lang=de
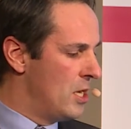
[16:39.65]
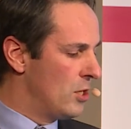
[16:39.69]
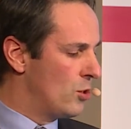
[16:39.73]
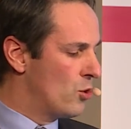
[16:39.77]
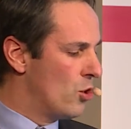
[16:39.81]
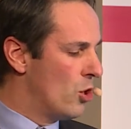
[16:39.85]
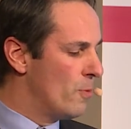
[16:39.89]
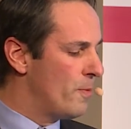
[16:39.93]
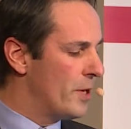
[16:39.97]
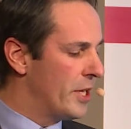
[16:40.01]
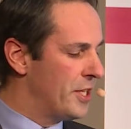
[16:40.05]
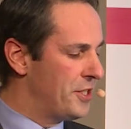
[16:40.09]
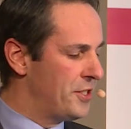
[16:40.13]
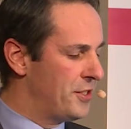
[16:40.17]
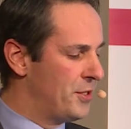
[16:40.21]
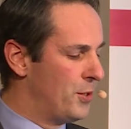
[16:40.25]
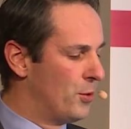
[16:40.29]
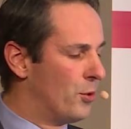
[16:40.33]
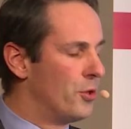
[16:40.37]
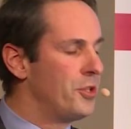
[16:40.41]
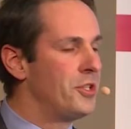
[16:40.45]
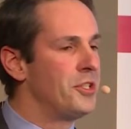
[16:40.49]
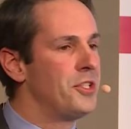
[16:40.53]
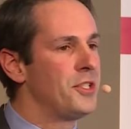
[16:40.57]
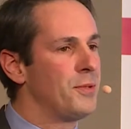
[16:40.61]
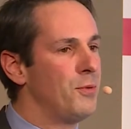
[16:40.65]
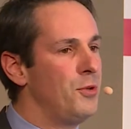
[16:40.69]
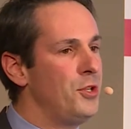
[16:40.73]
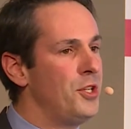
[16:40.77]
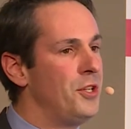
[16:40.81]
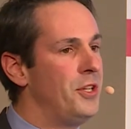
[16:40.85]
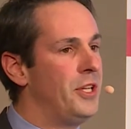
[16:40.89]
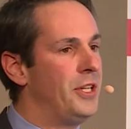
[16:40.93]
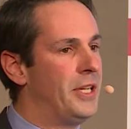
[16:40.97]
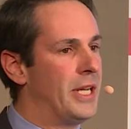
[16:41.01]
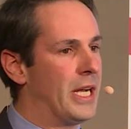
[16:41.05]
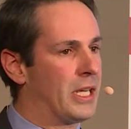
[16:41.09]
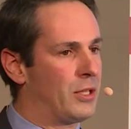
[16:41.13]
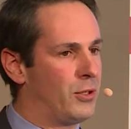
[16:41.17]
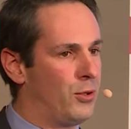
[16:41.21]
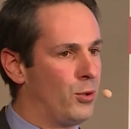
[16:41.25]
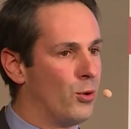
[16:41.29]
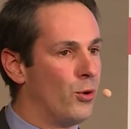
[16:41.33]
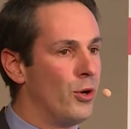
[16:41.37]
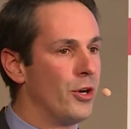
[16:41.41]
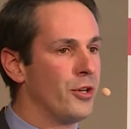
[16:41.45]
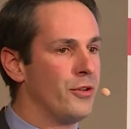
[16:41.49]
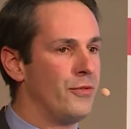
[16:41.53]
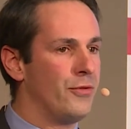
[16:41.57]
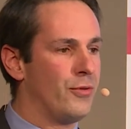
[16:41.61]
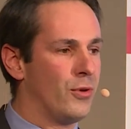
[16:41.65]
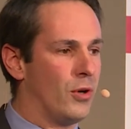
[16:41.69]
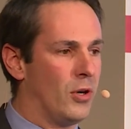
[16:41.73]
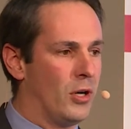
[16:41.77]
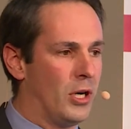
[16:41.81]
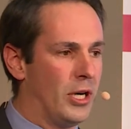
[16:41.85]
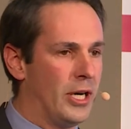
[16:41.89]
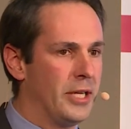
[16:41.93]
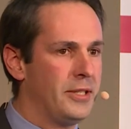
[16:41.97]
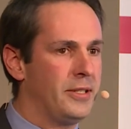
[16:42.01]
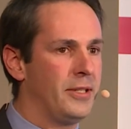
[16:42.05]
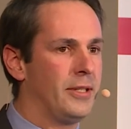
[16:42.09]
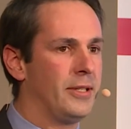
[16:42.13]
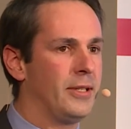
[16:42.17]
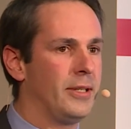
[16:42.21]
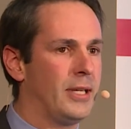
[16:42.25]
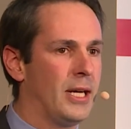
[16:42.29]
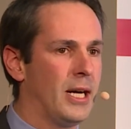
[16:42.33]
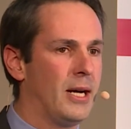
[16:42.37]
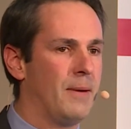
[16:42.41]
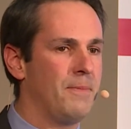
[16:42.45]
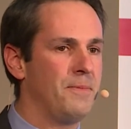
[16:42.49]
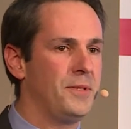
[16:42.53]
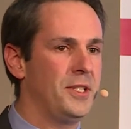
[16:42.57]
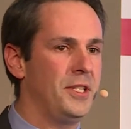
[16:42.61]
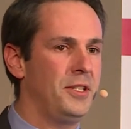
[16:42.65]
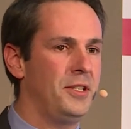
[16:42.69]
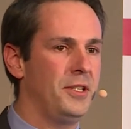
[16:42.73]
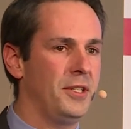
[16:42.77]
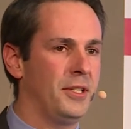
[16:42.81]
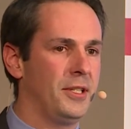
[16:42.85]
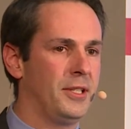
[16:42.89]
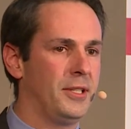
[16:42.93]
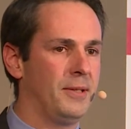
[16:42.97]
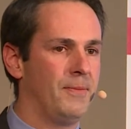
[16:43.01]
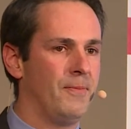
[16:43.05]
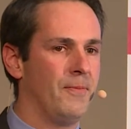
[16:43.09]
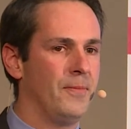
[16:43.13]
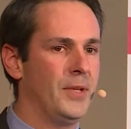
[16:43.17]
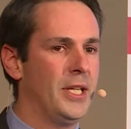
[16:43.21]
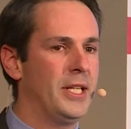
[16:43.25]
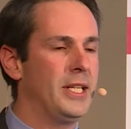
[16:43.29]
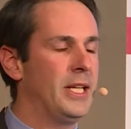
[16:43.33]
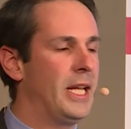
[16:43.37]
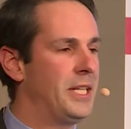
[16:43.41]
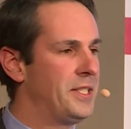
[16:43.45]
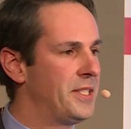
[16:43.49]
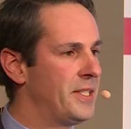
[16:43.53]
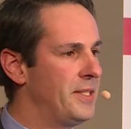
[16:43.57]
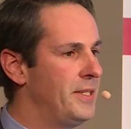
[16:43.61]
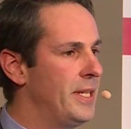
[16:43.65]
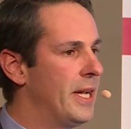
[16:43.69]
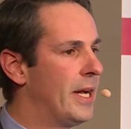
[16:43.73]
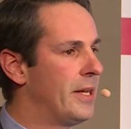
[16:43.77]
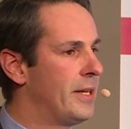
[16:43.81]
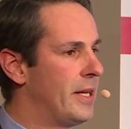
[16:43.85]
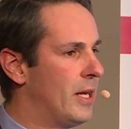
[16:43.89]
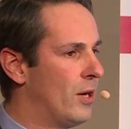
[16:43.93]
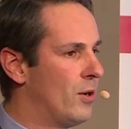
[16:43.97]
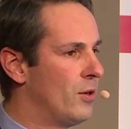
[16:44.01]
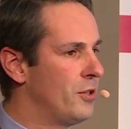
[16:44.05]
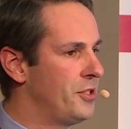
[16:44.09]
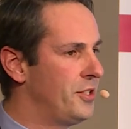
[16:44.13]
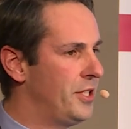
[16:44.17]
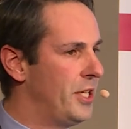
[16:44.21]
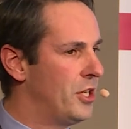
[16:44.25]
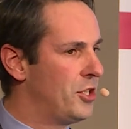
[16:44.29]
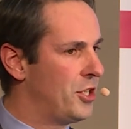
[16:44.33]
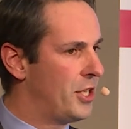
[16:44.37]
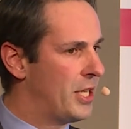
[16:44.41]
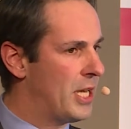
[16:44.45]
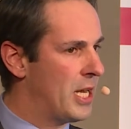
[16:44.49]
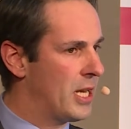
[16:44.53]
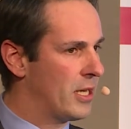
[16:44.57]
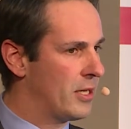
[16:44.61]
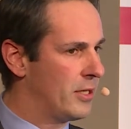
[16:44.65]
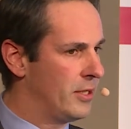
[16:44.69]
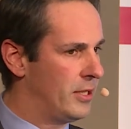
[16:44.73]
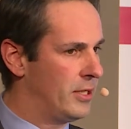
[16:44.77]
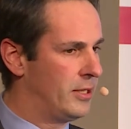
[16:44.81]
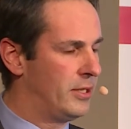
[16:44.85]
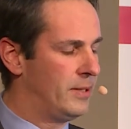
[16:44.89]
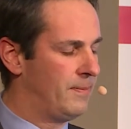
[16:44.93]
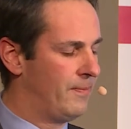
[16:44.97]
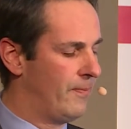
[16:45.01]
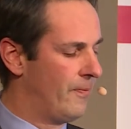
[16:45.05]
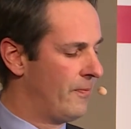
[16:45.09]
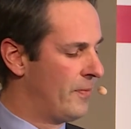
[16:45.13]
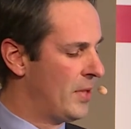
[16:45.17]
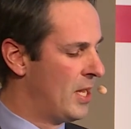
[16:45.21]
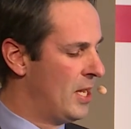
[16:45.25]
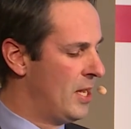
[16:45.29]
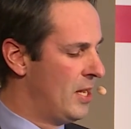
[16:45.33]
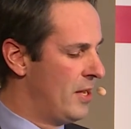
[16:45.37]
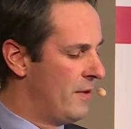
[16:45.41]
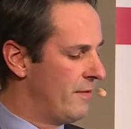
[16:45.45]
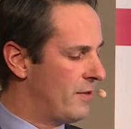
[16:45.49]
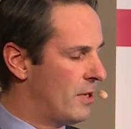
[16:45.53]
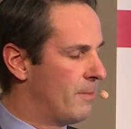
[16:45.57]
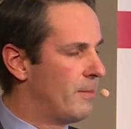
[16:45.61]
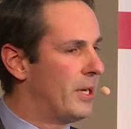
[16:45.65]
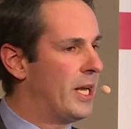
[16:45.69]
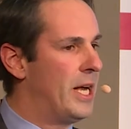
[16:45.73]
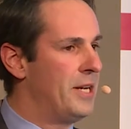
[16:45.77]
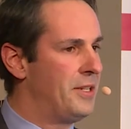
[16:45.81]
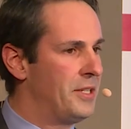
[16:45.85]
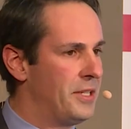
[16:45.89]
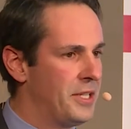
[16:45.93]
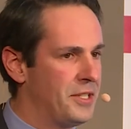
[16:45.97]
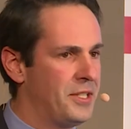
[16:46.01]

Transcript: Kooperationen zwischen den Akteuren vor Ort haben sich ähm, in den letzten Jahren auch sehr stark ähm, verbreitet.